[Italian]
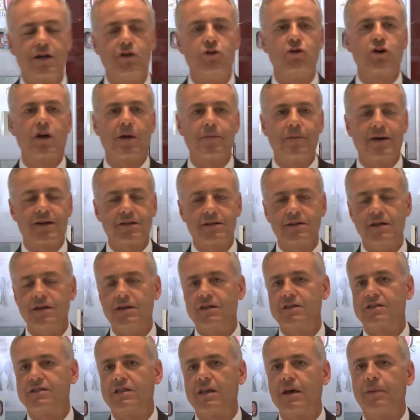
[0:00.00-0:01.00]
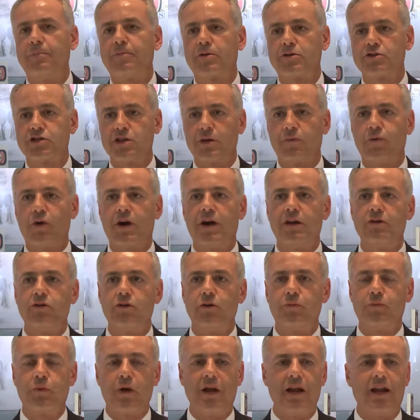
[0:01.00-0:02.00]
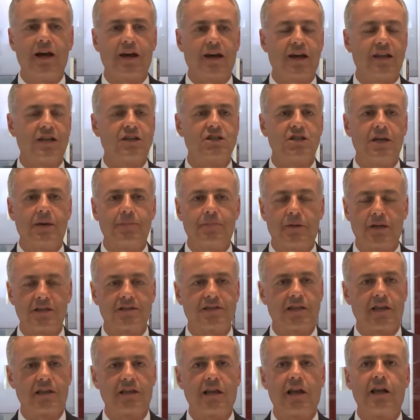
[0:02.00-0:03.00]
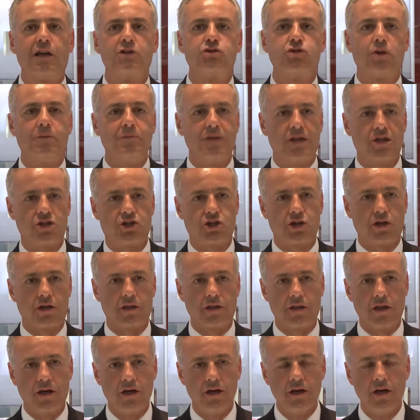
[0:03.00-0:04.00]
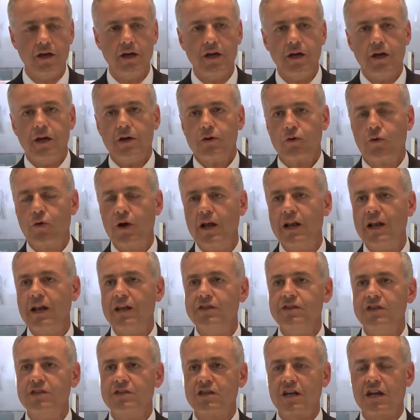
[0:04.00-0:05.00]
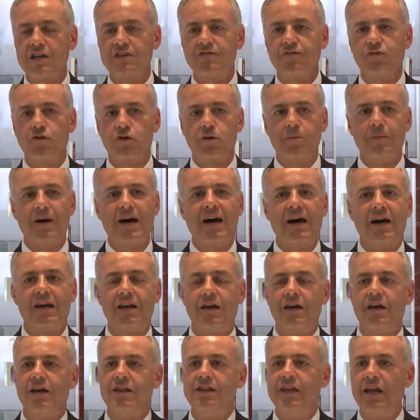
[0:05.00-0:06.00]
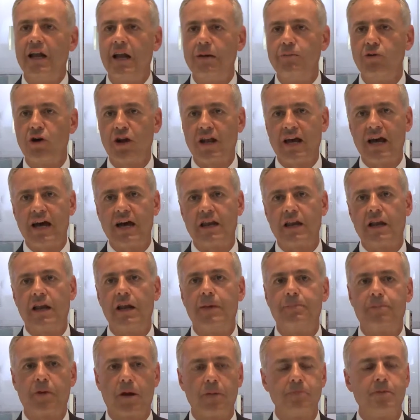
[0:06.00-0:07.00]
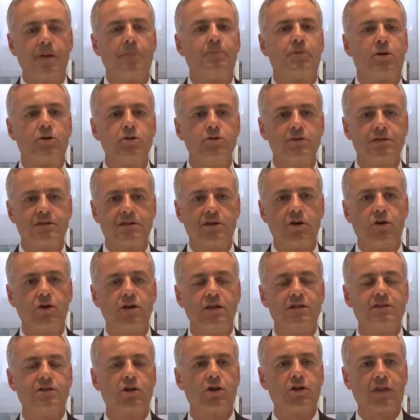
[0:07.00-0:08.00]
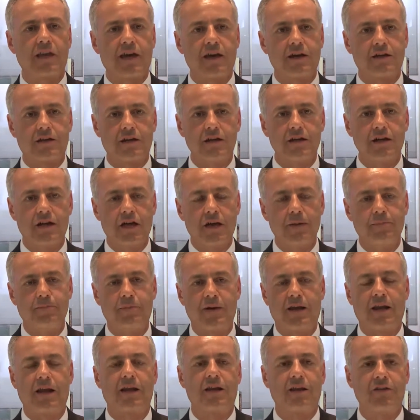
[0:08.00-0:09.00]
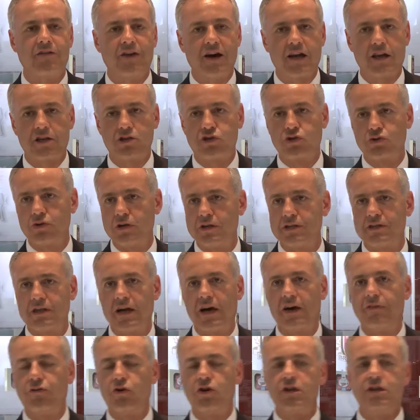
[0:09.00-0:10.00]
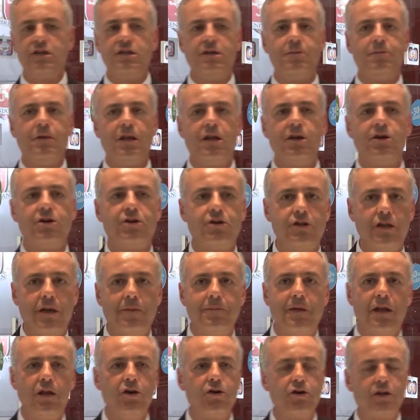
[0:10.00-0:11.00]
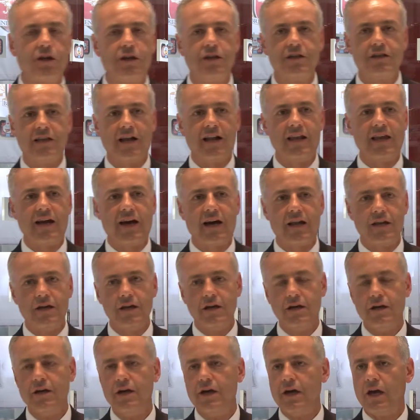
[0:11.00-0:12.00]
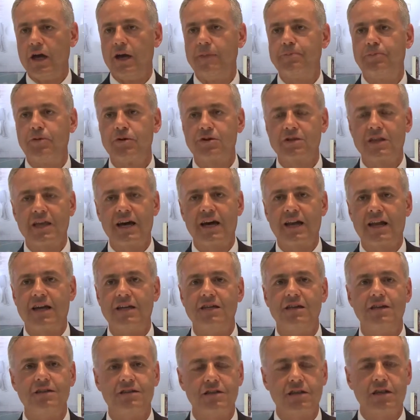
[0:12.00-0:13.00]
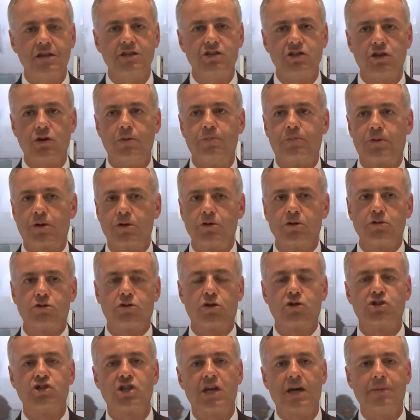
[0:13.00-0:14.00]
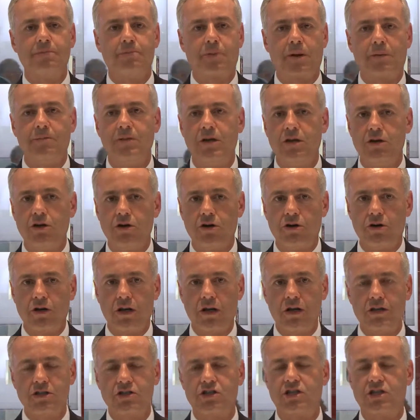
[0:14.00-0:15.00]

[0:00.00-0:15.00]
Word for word: credo che Martini stia proseguendo quella che era sempre stata la sua mission, quella di trasformare ed elaborare le proprie produzioni zootecniche per arrivare sulle tavole di milioni e milioni di italiani e portare agli stessi un prodotto sempre migliore,